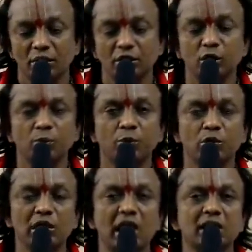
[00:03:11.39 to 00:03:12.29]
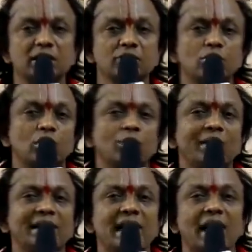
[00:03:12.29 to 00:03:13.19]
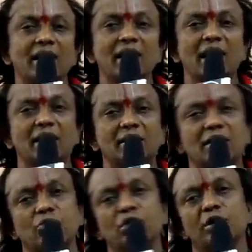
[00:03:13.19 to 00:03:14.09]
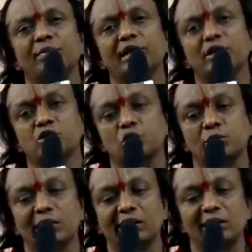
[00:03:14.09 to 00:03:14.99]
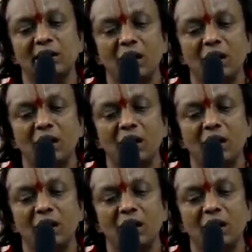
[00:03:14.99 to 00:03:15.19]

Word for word: அதாவது பொருளாருக்கு இவ்வுலகமில்லை அருளாருக்கு அவ்வுலகமில்லைன்னு சொல்லுவாங்க